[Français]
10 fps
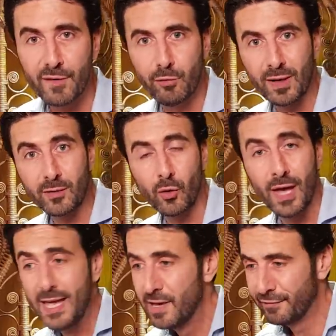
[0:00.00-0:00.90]
Il faut attendre
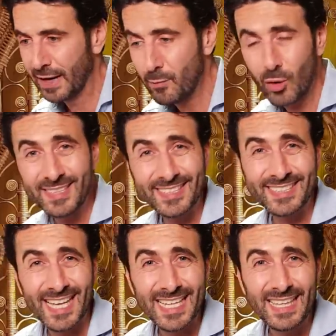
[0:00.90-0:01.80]
vraiment les
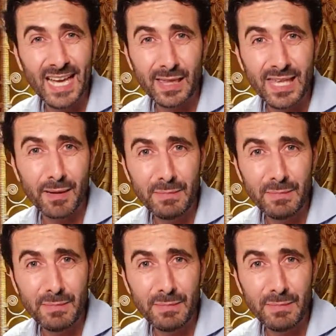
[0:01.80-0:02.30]
cinq dernières